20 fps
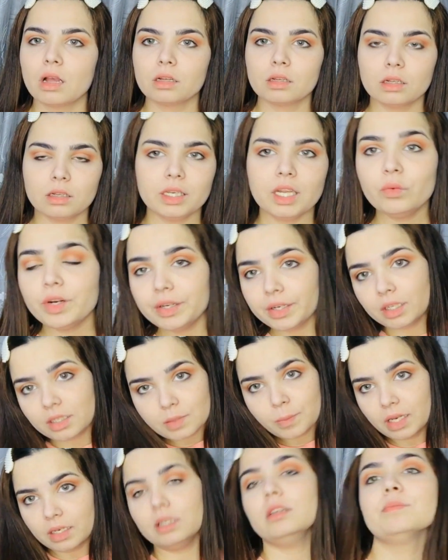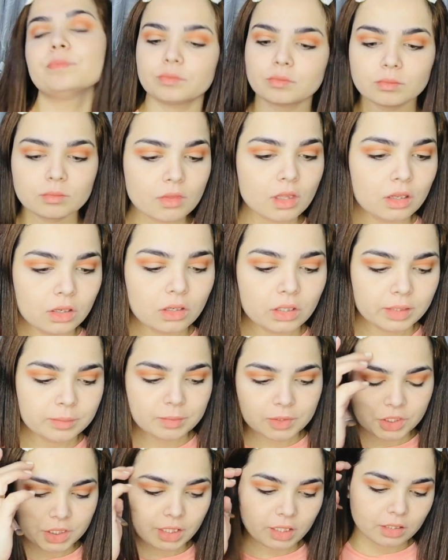पैलेट बहुत ज़्यादा ज़बरदस्त है मेरा
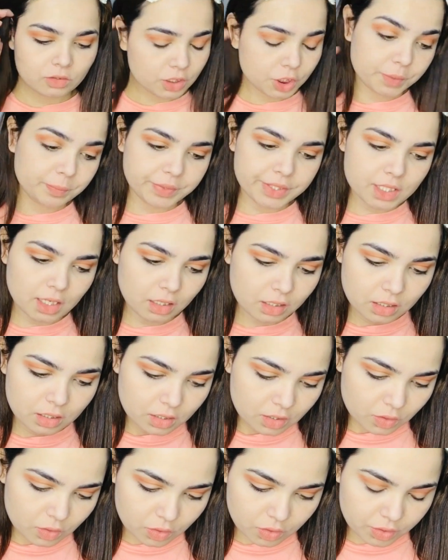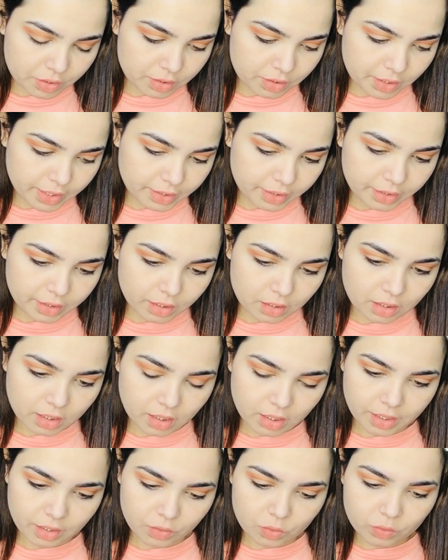फेवरेट है और अब मैं दूसरा पैलेट लूँगी
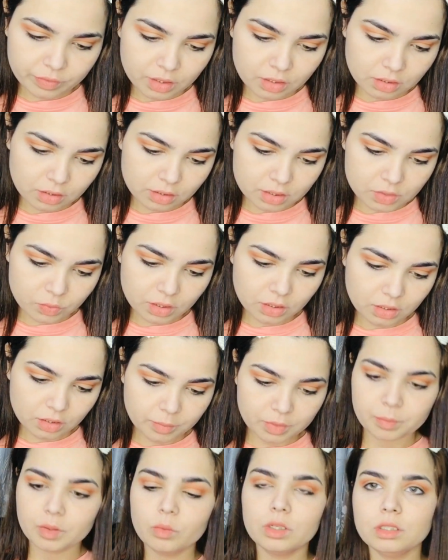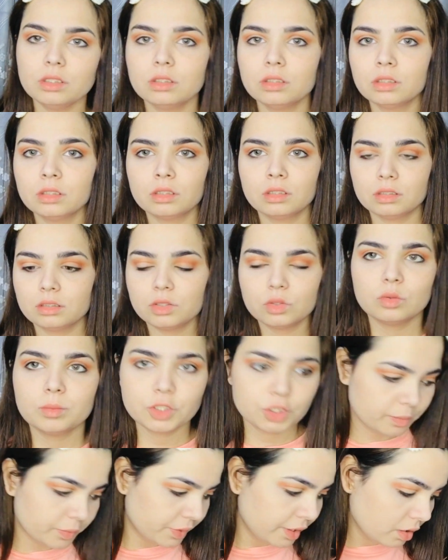जो कि यू नो बहुत ही सबके पास ही होता
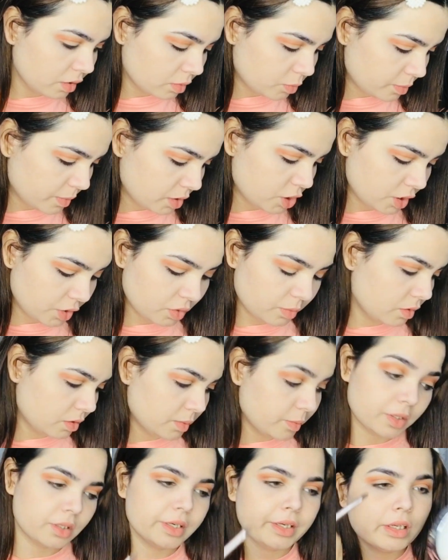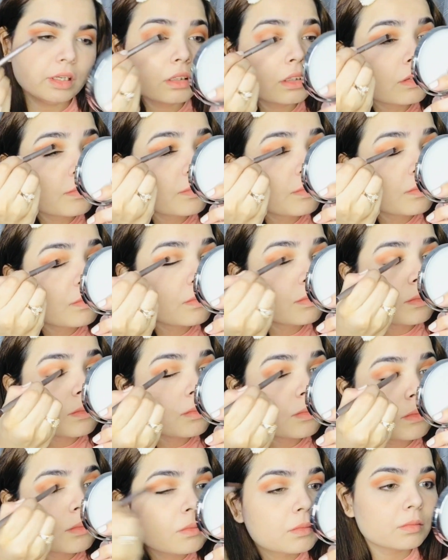है ये वाला पैलेट ऑलमोस्ट
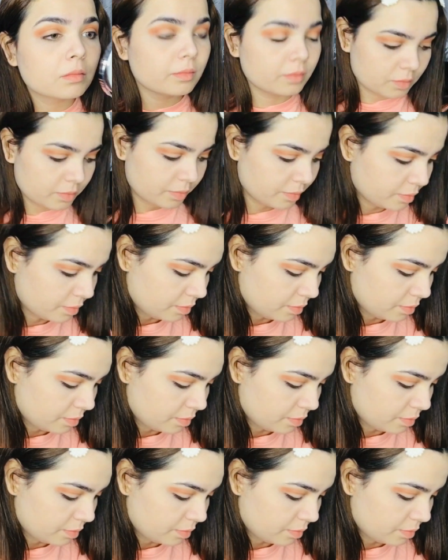तो